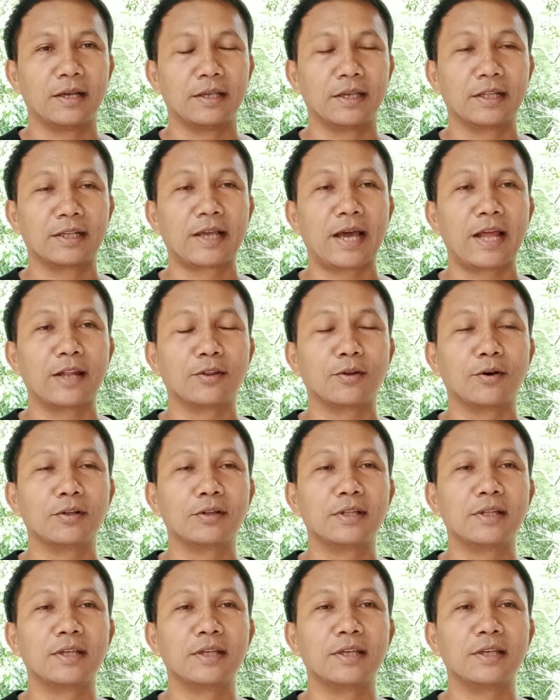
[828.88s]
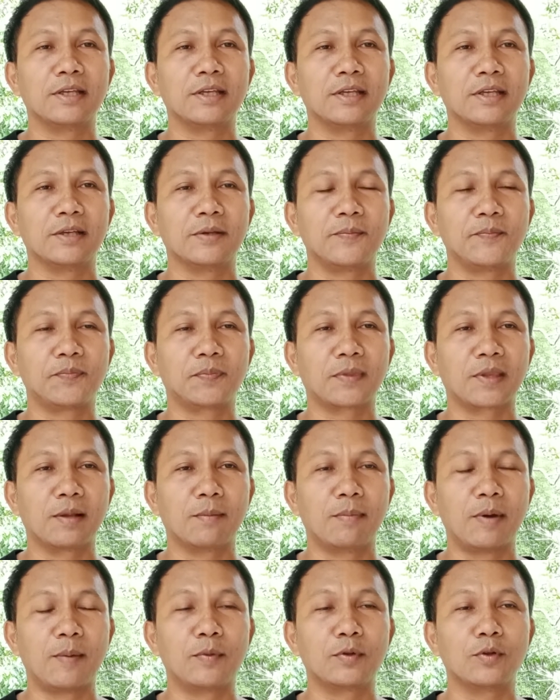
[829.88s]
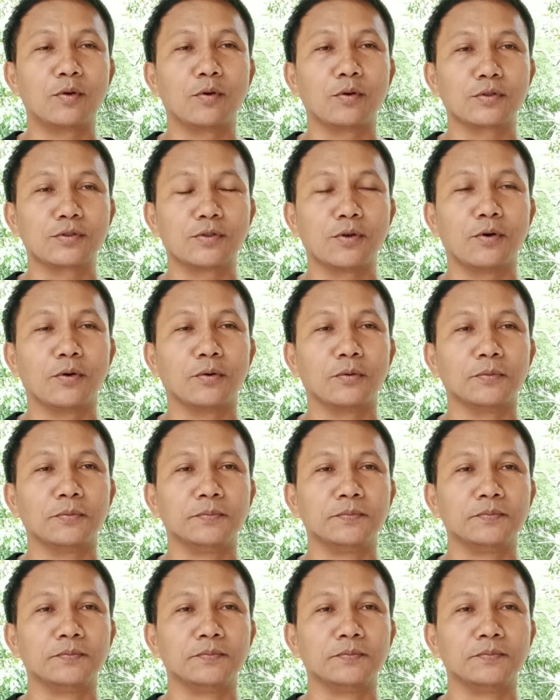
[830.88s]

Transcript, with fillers: เหตุการณ์ตอนที่พระพุทธองค์ทรง